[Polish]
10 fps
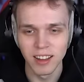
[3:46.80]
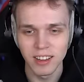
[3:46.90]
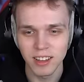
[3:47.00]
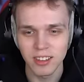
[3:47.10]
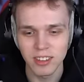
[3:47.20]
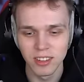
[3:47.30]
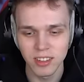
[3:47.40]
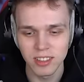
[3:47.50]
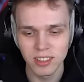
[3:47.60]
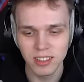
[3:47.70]
Zginąłeś?
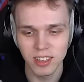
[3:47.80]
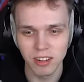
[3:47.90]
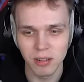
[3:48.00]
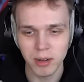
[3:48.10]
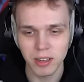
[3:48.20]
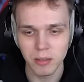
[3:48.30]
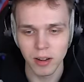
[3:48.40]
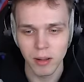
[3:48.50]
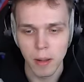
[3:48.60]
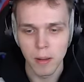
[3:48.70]
No, zginąłem, ale
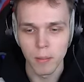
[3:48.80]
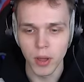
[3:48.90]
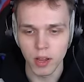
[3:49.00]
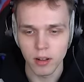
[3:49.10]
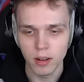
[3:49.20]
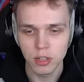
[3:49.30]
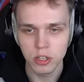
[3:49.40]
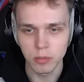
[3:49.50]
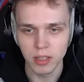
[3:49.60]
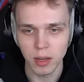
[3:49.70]
dobra. Pyk, no,
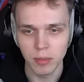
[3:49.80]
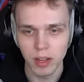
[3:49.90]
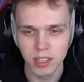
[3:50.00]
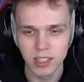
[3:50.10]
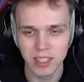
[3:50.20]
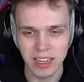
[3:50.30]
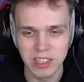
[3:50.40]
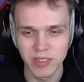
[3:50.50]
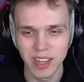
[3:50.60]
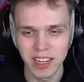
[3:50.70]
lecimy tam. tu, ale co jak
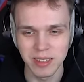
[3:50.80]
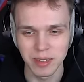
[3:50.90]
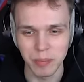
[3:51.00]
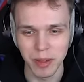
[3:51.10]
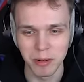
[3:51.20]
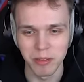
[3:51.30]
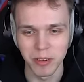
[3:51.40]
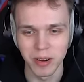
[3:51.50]
dziwnie co lecą te perły w